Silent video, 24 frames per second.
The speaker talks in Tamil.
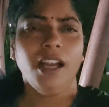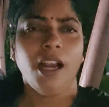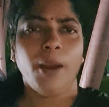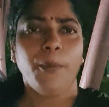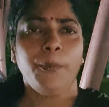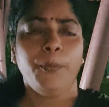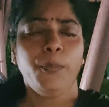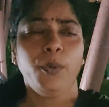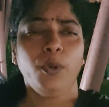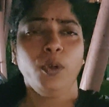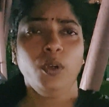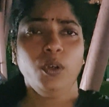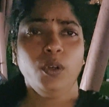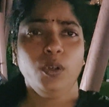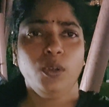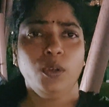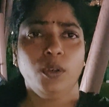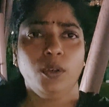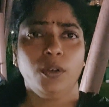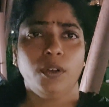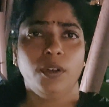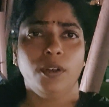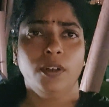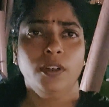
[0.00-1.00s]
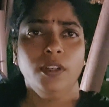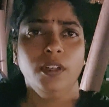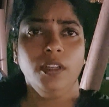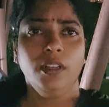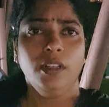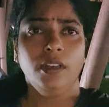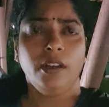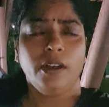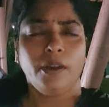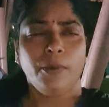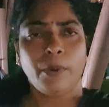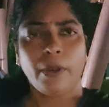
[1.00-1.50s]

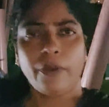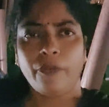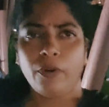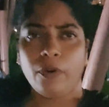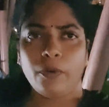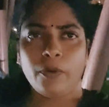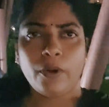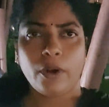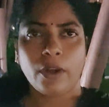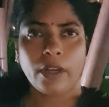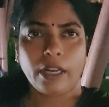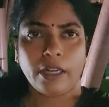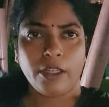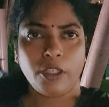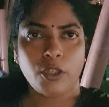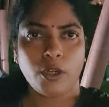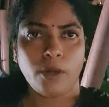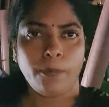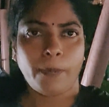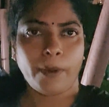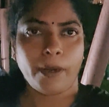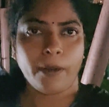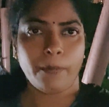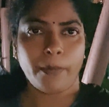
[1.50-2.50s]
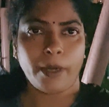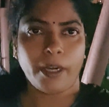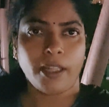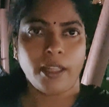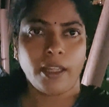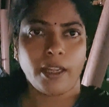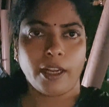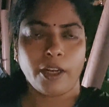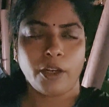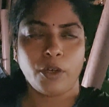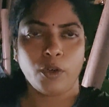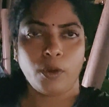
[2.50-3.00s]
அப்போது எவ்வளோ கண்ட்ரோல் பண்ண
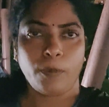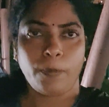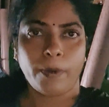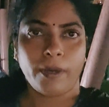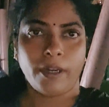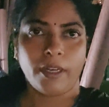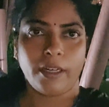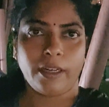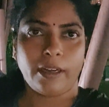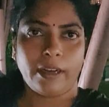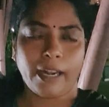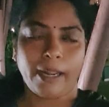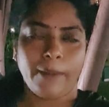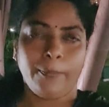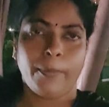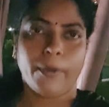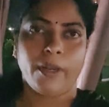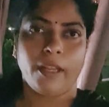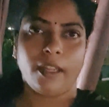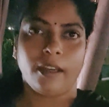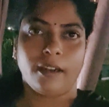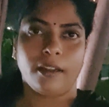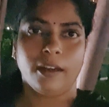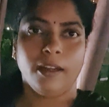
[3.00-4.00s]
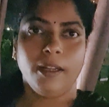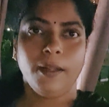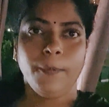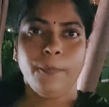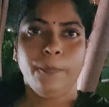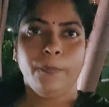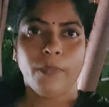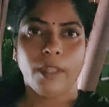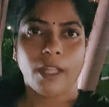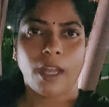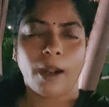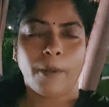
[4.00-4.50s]
மனதை கண்ட்ரோல் பண்ண ட்ரை பண்ணியிருக்கான்
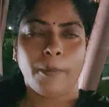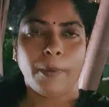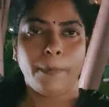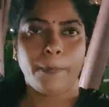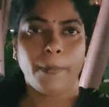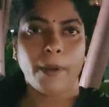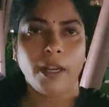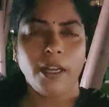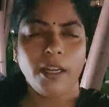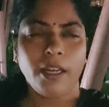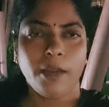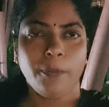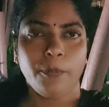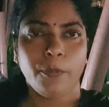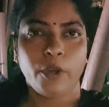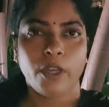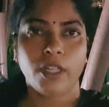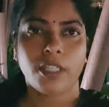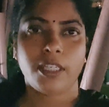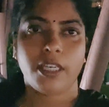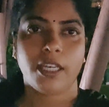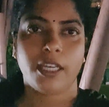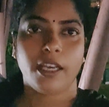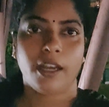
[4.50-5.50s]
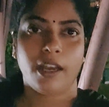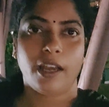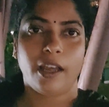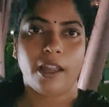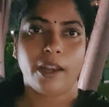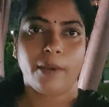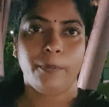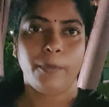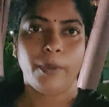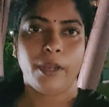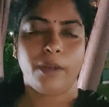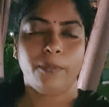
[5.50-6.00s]
அப்படி பண்ண முயற்சிக்க
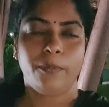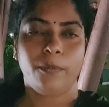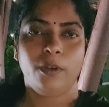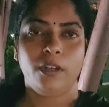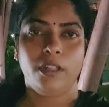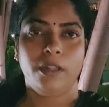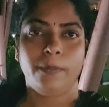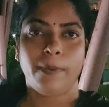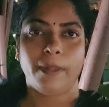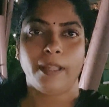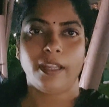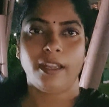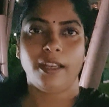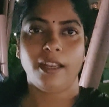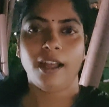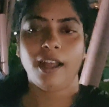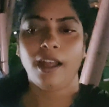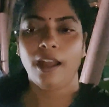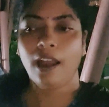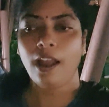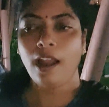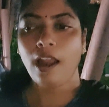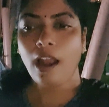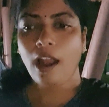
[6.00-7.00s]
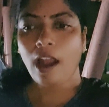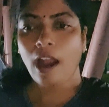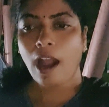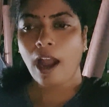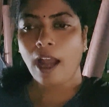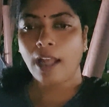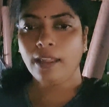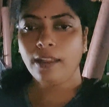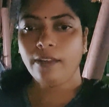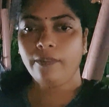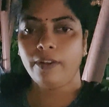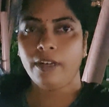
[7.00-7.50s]
ஆரம்பிக்கும் பொழுது பார்த்திங்கன்னா
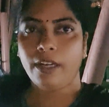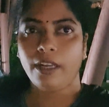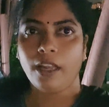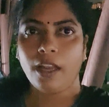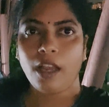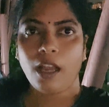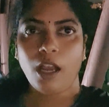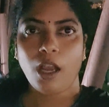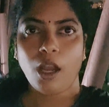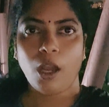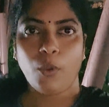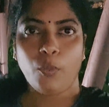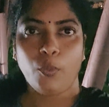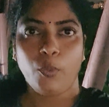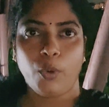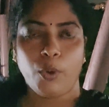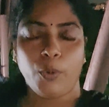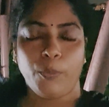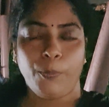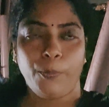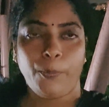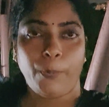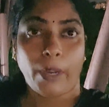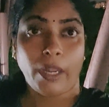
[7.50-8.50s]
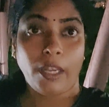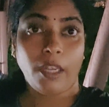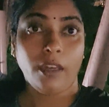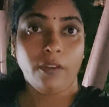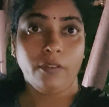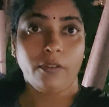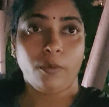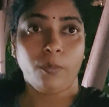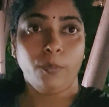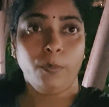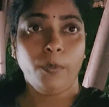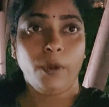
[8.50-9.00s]
அந்த வழியாக ஒரு பெண்
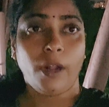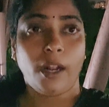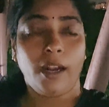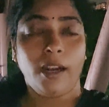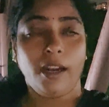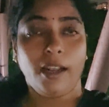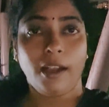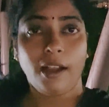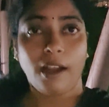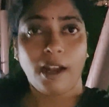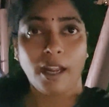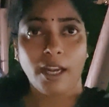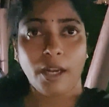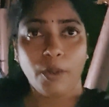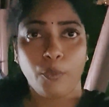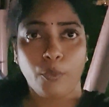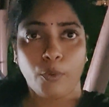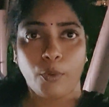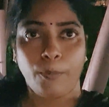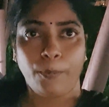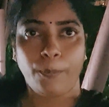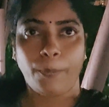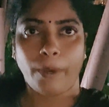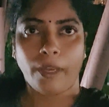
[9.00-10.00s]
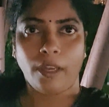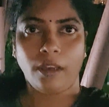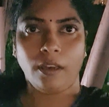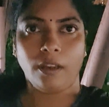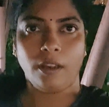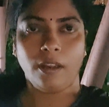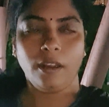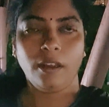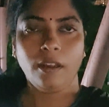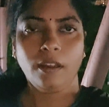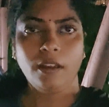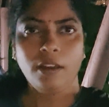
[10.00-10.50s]
ரொம்ப அழகான ஒரு பெண்
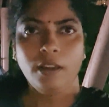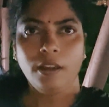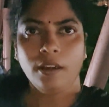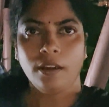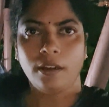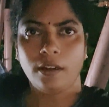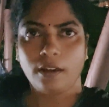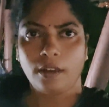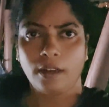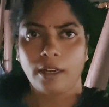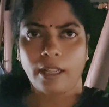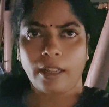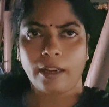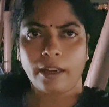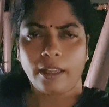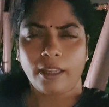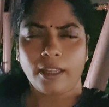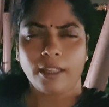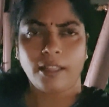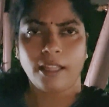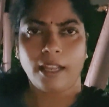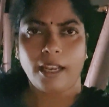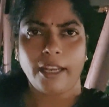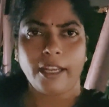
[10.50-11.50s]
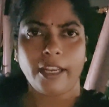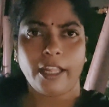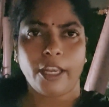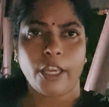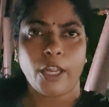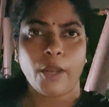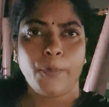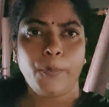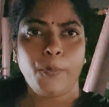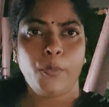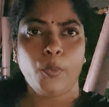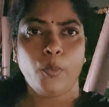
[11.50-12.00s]
நிறைய தலை
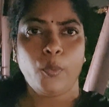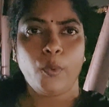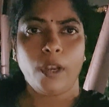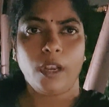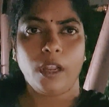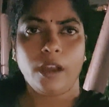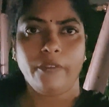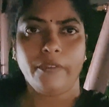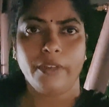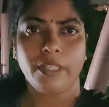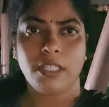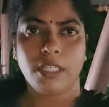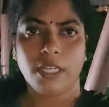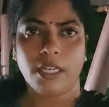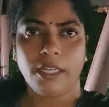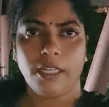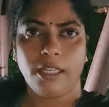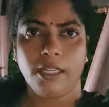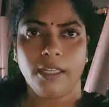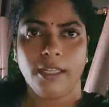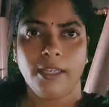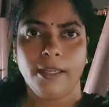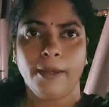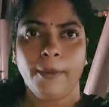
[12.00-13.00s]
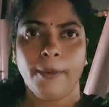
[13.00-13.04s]
நிறைய பூவெல்லாம் வச்சுக்கிட்டு